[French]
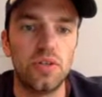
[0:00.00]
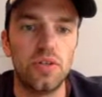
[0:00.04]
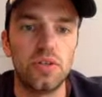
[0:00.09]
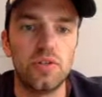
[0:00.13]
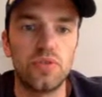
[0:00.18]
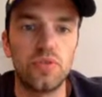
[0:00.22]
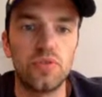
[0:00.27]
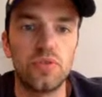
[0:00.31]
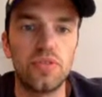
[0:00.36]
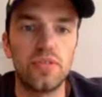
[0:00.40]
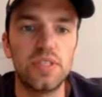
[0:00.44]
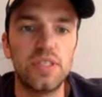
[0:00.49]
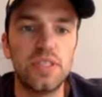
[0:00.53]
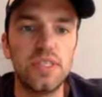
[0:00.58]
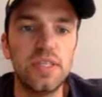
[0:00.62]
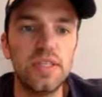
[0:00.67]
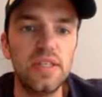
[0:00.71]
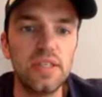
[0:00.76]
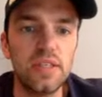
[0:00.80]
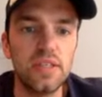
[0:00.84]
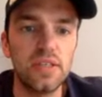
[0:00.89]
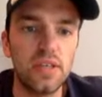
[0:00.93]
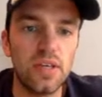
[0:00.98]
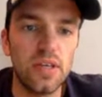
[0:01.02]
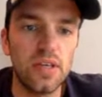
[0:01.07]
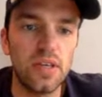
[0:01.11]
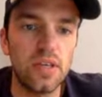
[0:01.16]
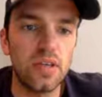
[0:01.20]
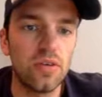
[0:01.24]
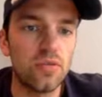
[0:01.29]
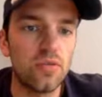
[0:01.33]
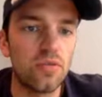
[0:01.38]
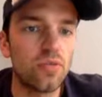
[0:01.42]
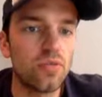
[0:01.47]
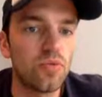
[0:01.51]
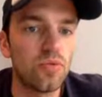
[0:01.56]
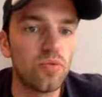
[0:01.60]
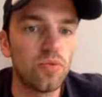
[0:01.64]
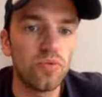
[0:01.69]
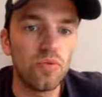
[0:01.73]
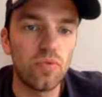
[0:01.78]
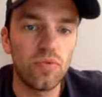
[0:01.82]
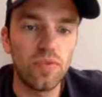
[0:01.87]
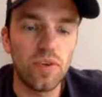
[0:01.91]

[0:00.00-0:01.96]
ce site et on,